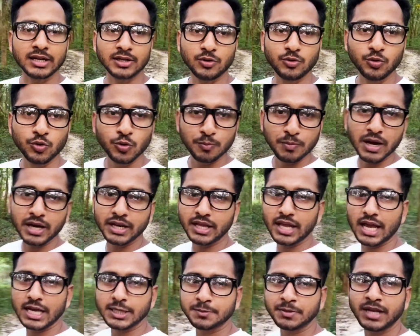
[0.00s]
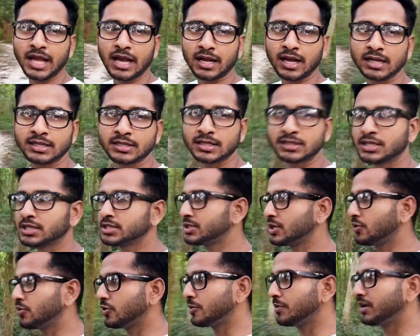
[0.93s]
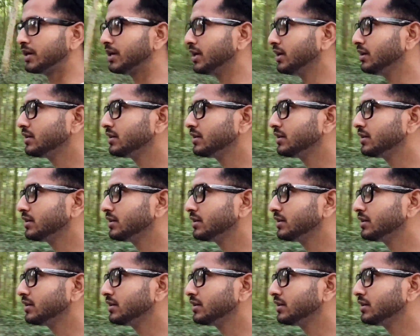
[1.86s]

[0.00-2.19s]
একটা গ্রুপ বানিয়ে আসবেন একা আসার চেষ্টা করবেন